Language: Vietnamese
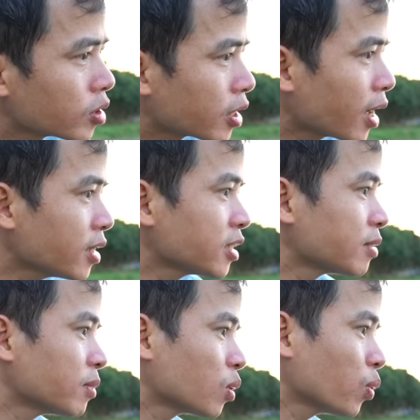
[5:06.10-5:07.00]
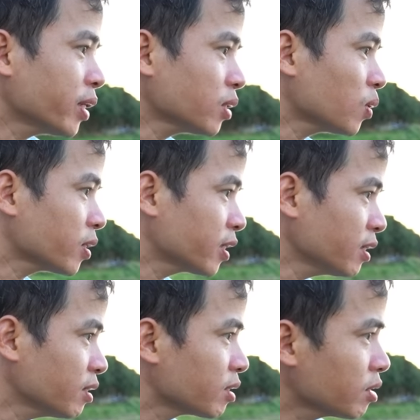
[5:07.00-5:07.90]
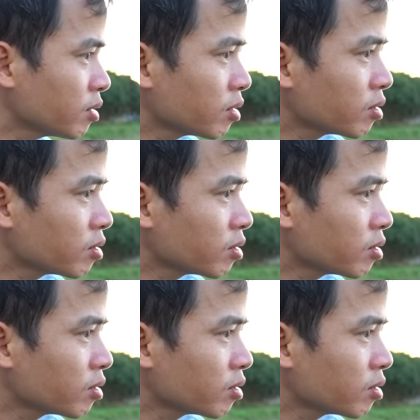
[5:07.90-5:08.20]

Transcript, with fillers: cá gì mà quẫy to thế nhỉ?